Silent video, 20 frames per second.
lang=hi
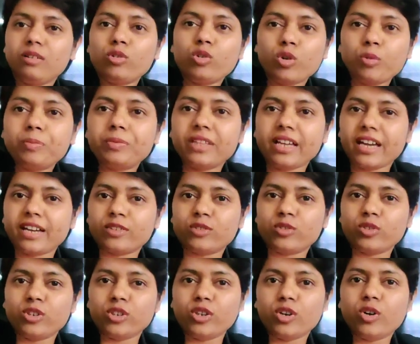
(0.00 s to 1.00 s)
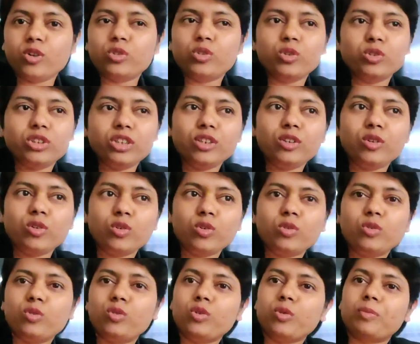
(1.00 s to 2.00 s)
ग्रुप था एक्चुअली और दो तीन लोग
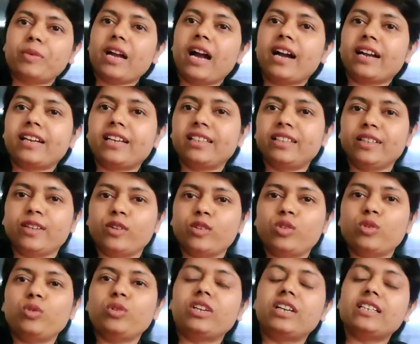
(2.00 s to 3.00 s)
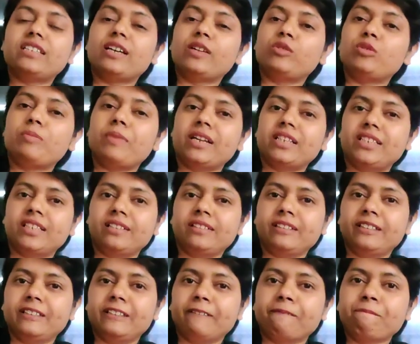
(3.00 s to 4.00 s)
ग्रुप के आगे थे तो उनके साथ वो बात चल
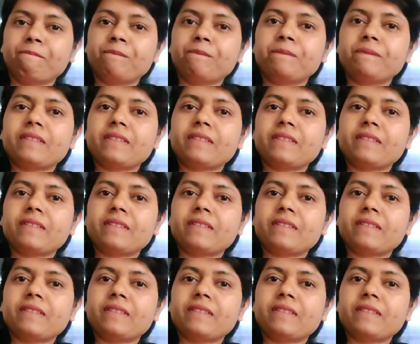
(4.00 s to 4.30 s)
रही थी